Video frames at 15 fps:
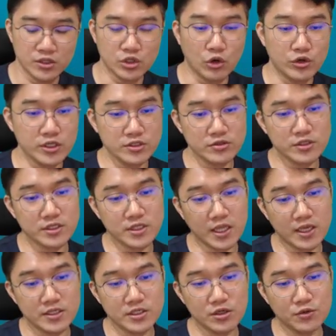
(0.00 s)
여기서 이제
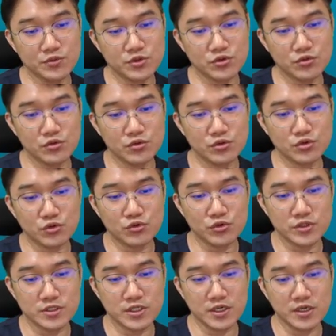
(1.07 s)
대기업 쪽으로 저도
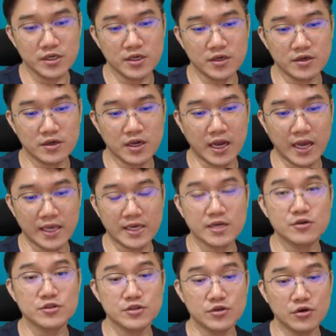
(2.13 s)
이제 가야
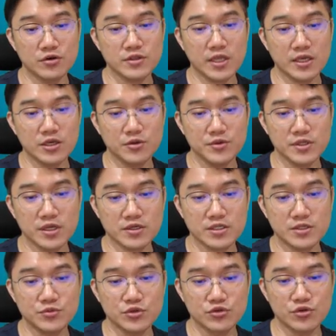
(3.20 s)
하거든요 대기업이냐
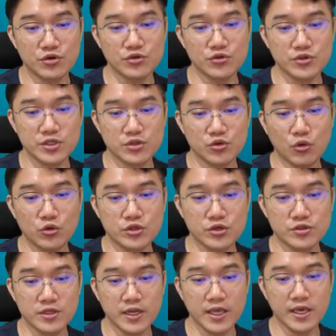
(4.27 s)
금융권으로 이제
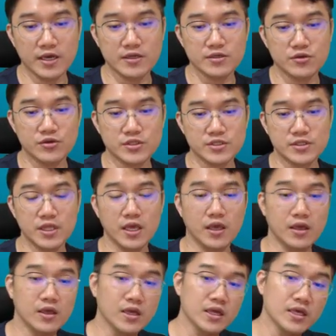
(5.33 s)
도전을 해야 하는
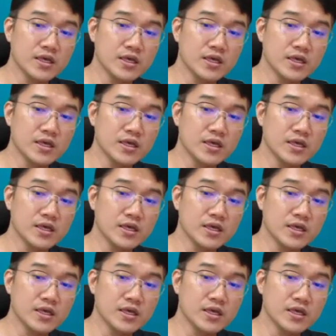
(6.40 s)
것인데